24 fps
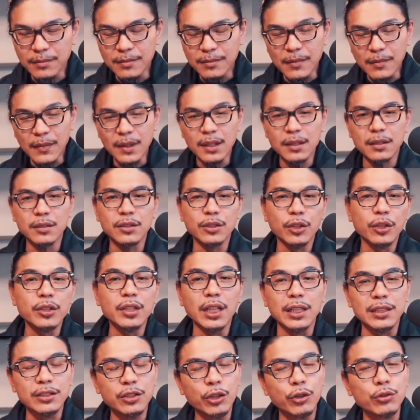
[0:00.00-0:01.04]
其实有一
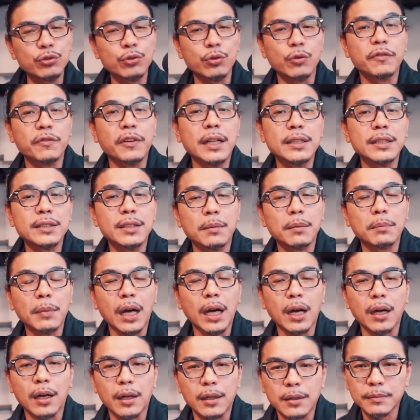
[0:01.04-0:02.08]
点冲突发生嘛，
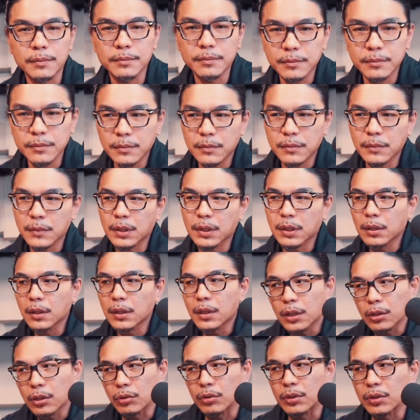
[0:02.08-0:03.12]
哈，
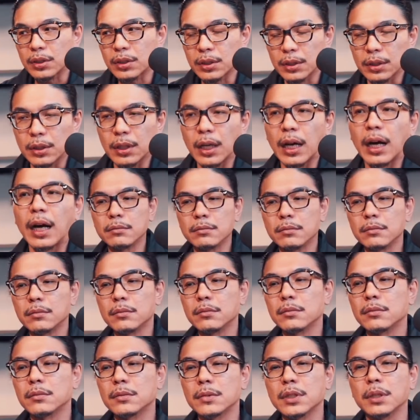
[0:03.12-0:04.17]
于是啊，
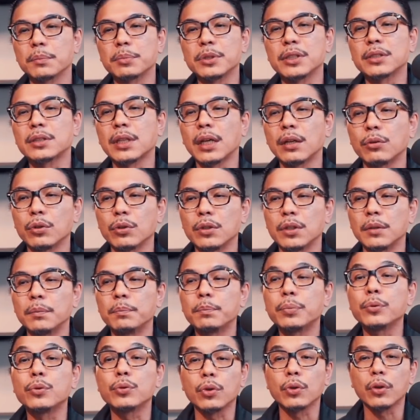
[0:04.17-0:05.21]
这个皮塞罗的
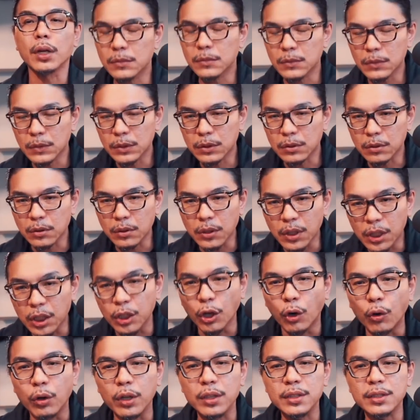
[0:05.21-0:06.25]
部队啊一
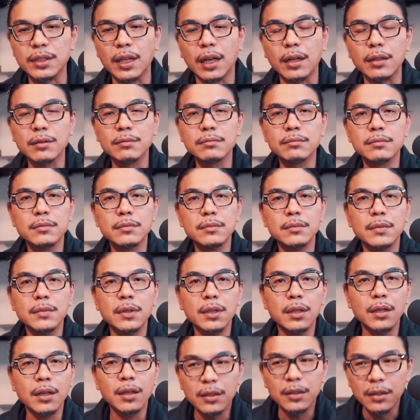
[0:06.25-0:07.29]
拥而上，
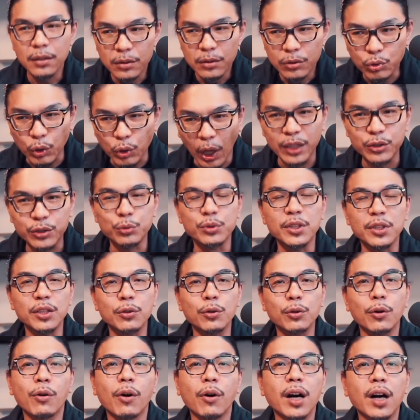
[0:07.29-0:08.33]
抓住这个
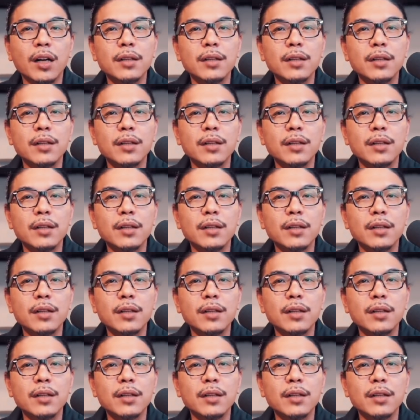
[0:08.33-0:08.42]
国王，